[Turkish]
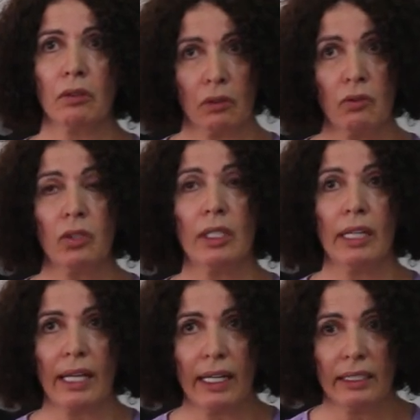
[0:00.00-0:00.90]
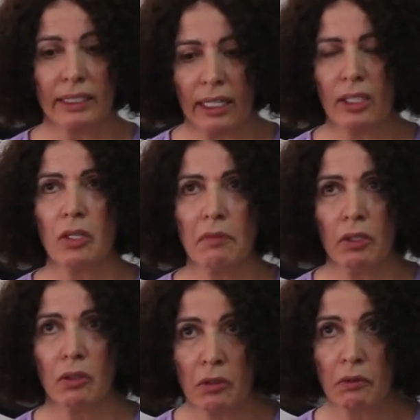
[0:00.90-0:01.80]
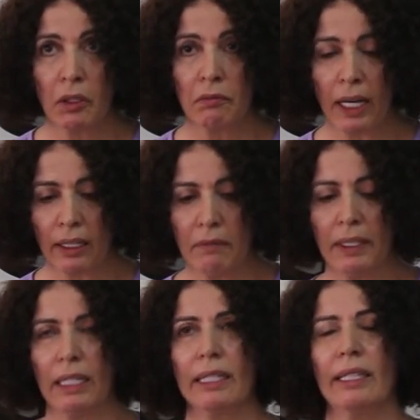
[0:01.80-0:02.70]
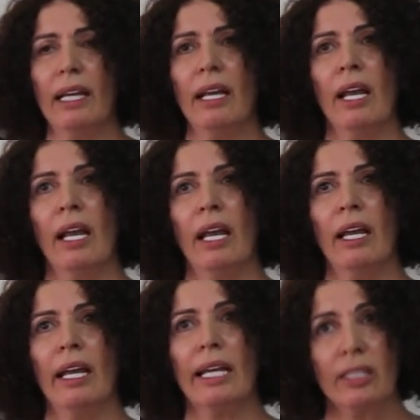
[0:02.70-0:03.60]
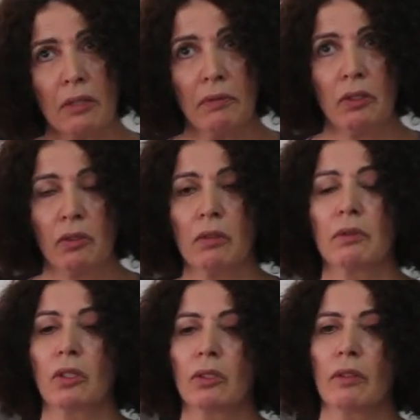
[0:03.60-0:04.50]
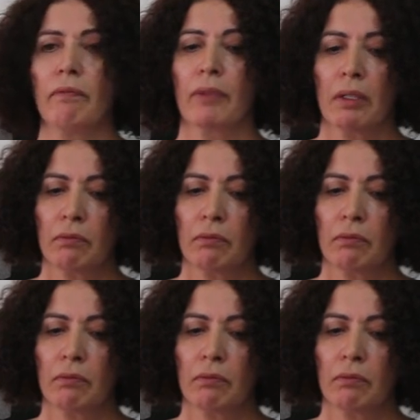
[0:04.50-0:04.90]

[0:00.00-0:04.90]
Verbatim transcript: Onun üzerine yani sadece bir hüküm kurmakla birlikte e, eksik bir hüküm kurdu.